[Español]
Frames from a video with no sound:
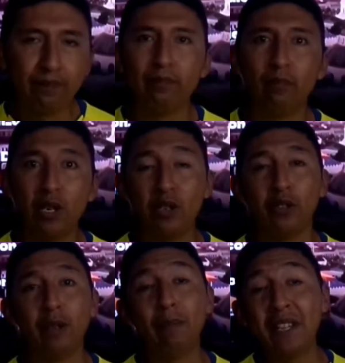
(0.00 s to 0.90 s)
Bueno,
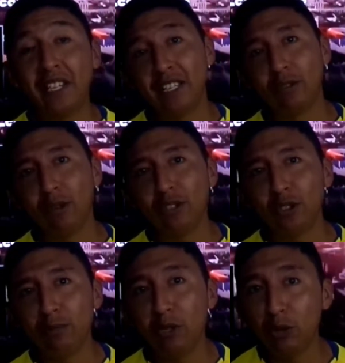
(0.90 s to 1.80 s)
depende de
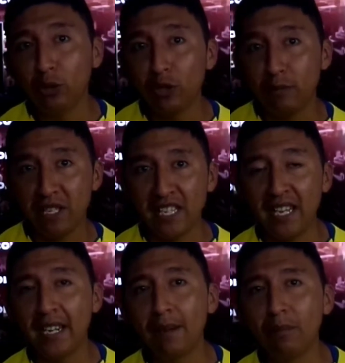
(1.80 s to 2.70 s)
cuántos minutos me
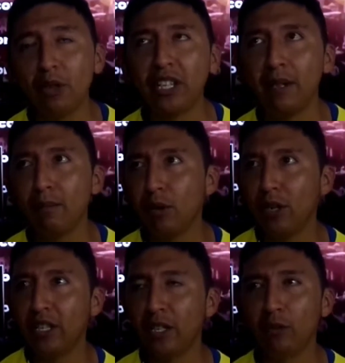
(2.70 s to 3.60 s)
salga, por ejemplo
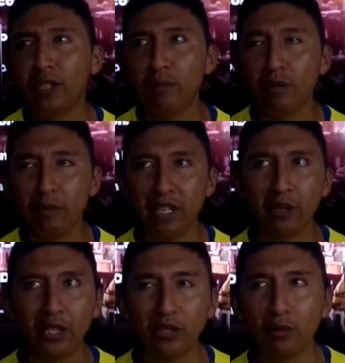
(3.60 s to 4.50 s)
en el último
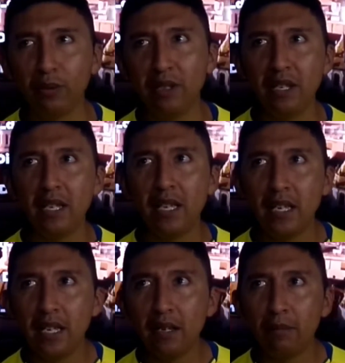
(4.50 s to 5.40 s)
video que subí
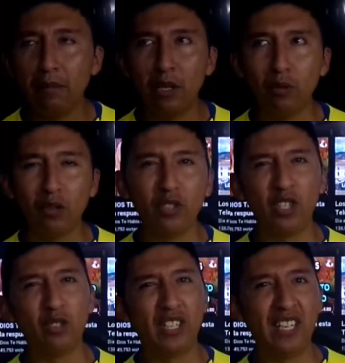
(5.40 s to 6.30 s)
me duró
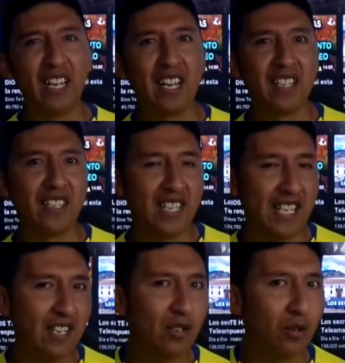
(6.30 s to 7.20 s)
creo que era
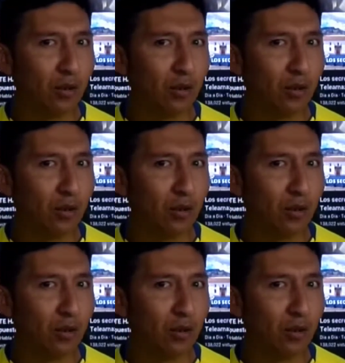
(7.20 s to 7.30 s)
5 o